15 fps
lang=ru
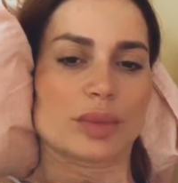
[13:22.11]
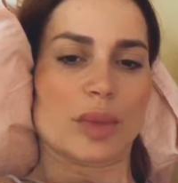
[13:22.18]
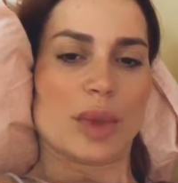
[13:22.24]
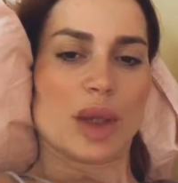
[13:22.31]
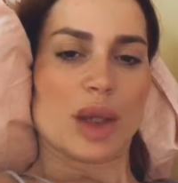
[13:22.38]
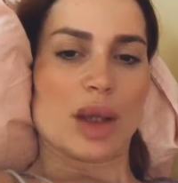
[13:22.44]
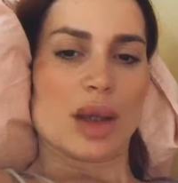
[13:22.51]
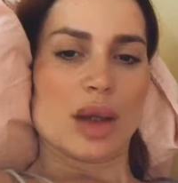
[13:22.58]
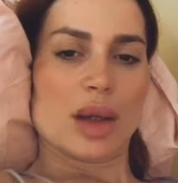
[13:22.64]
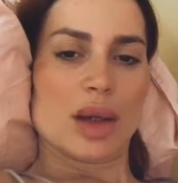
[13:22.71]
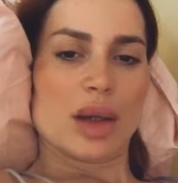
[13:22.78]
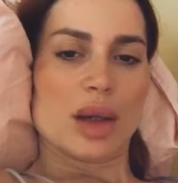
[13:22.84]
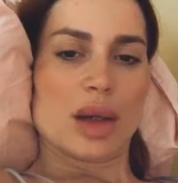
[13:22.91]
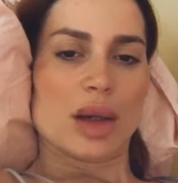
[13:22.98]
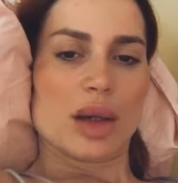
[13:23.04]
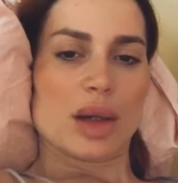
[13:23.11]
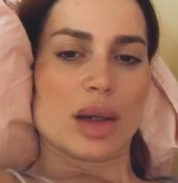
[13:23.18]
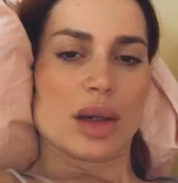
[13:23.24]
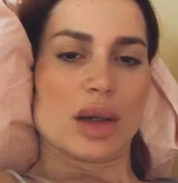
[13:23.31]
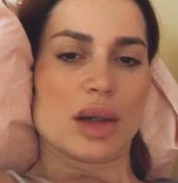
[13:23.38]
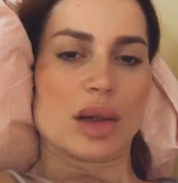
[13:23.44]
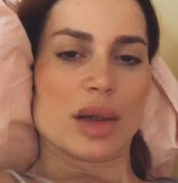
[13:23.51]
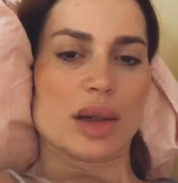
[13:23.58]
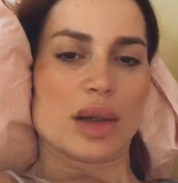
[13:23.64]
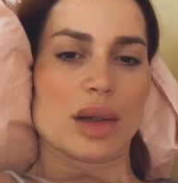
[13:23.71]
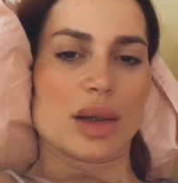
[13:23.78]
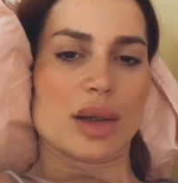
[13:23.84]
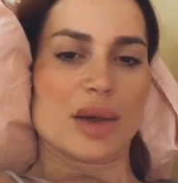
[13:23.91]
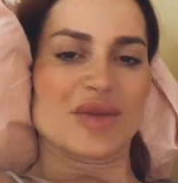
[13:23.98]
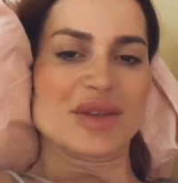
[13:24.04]
Жапульки,
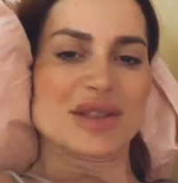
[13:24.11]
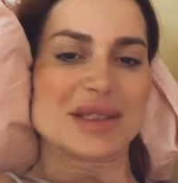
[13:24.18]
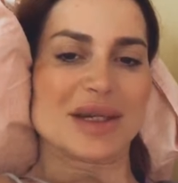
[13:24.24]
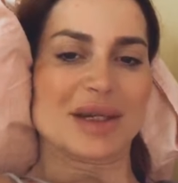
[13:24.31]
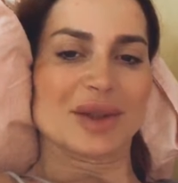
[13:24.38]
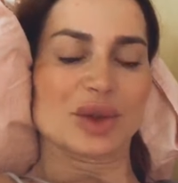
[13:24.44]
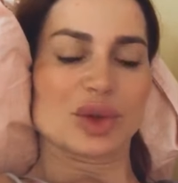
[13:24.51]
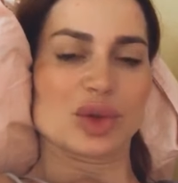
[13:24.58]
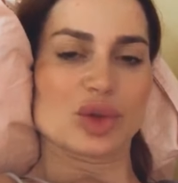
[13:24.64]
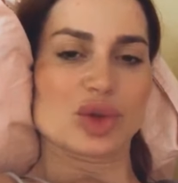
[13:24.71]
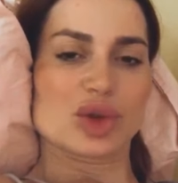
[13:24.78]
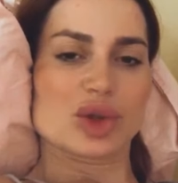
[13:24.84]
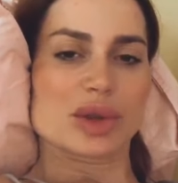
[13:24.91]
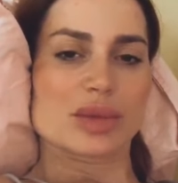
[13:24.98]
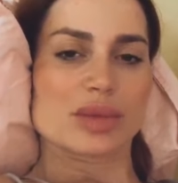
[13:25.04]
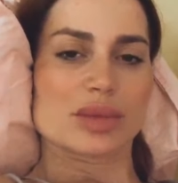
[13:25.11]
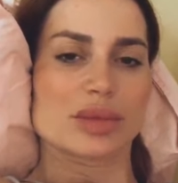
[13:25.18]
красоту. Официант нужен.